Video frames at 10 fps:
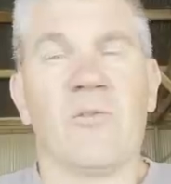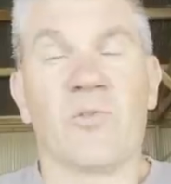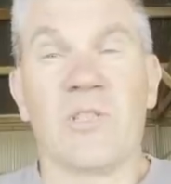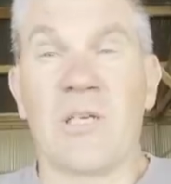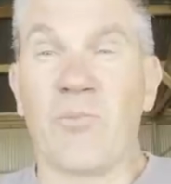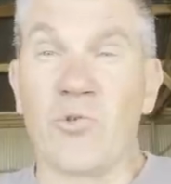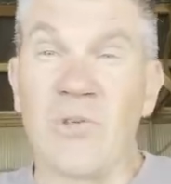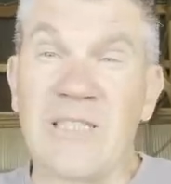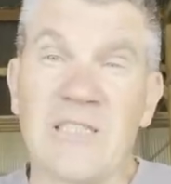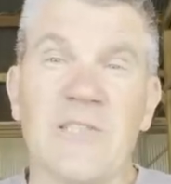donc c'est un
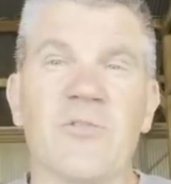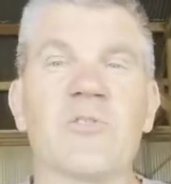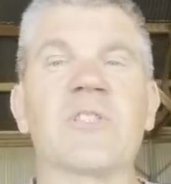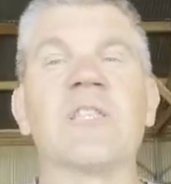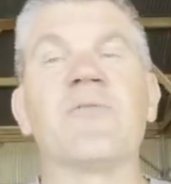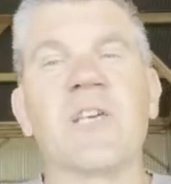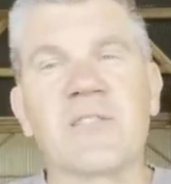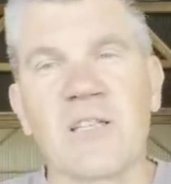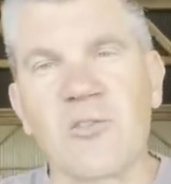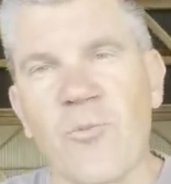produit acidifiant, ce qui fait
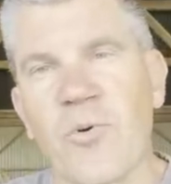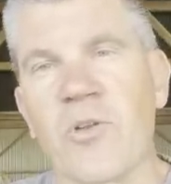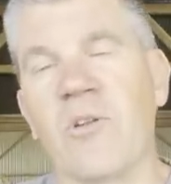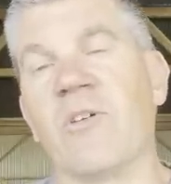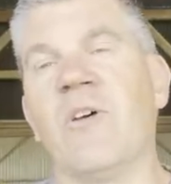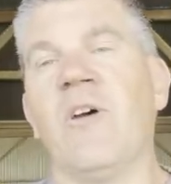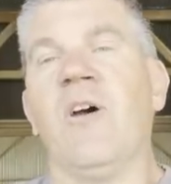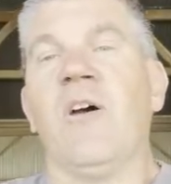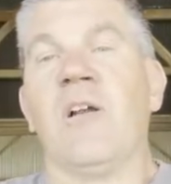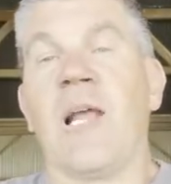que ça tamponne
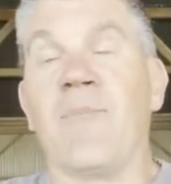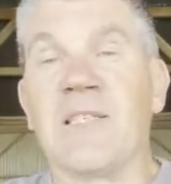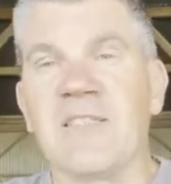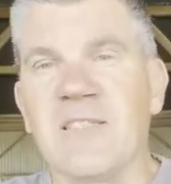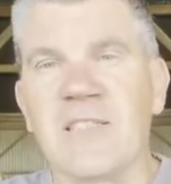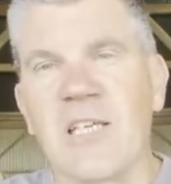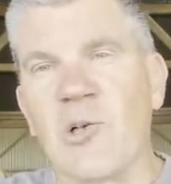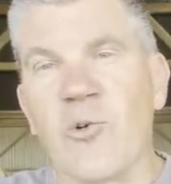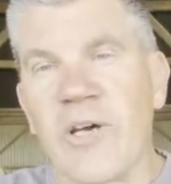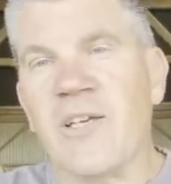la basicité
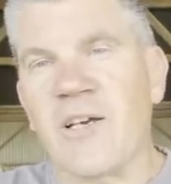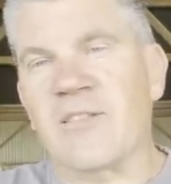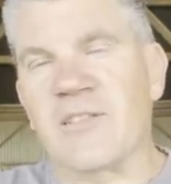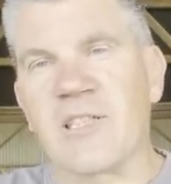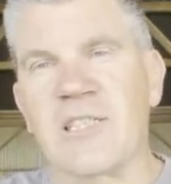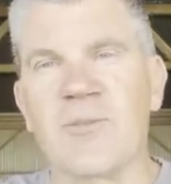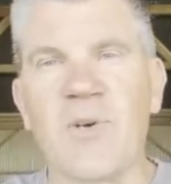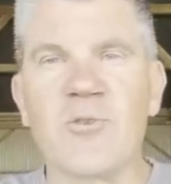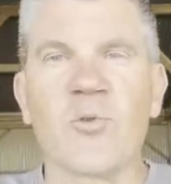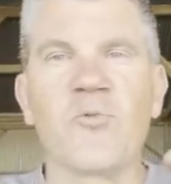de l'urée, hein, c'est ça qui se
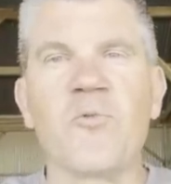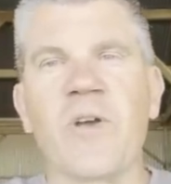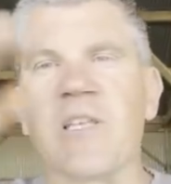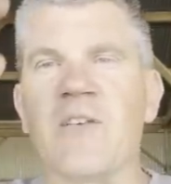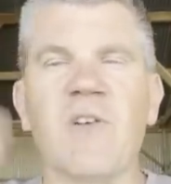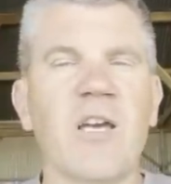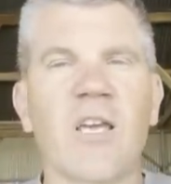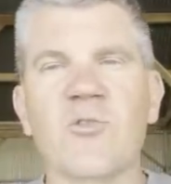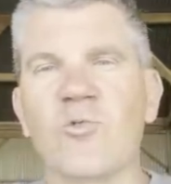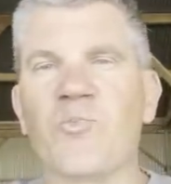passe. Donc vous faites des
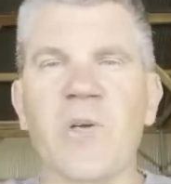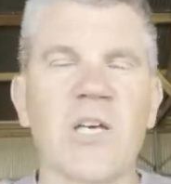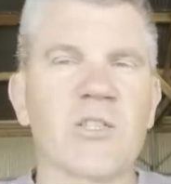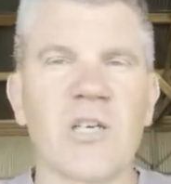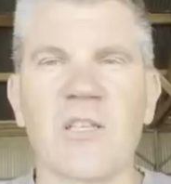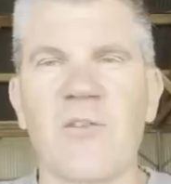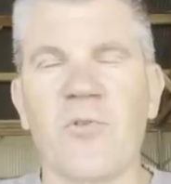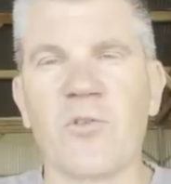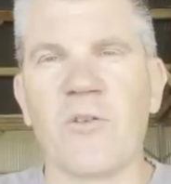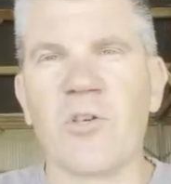variations de pH très très
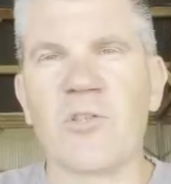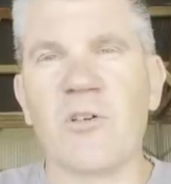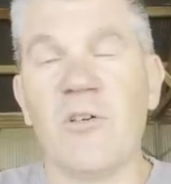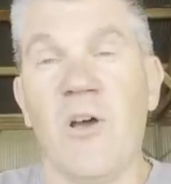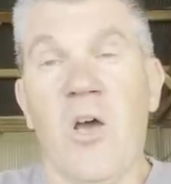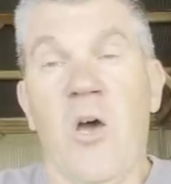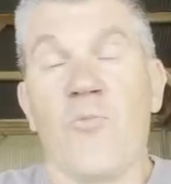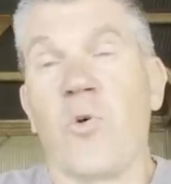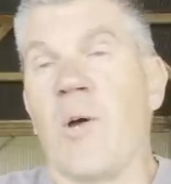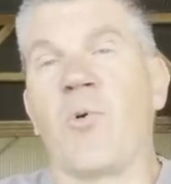fortes dans votre sol
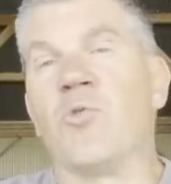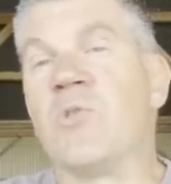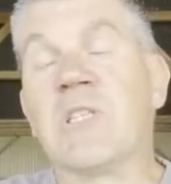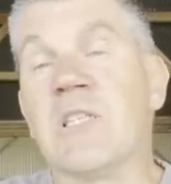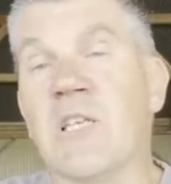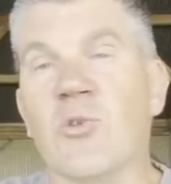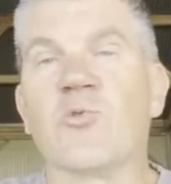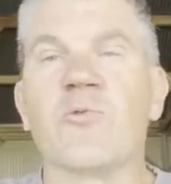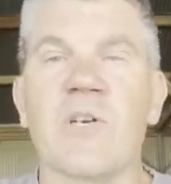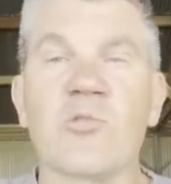pour un produit qui n'est de
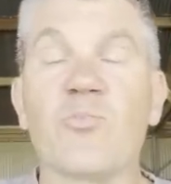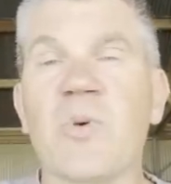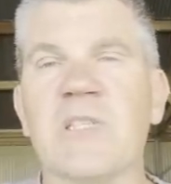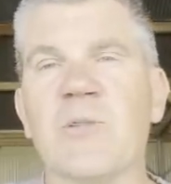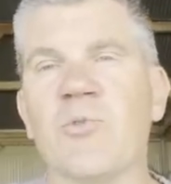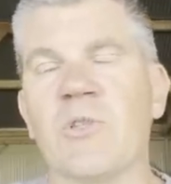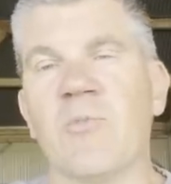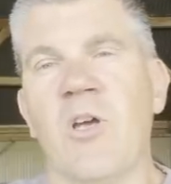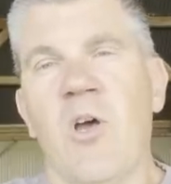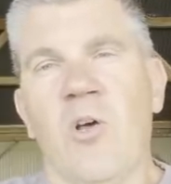toute façon pas disponible.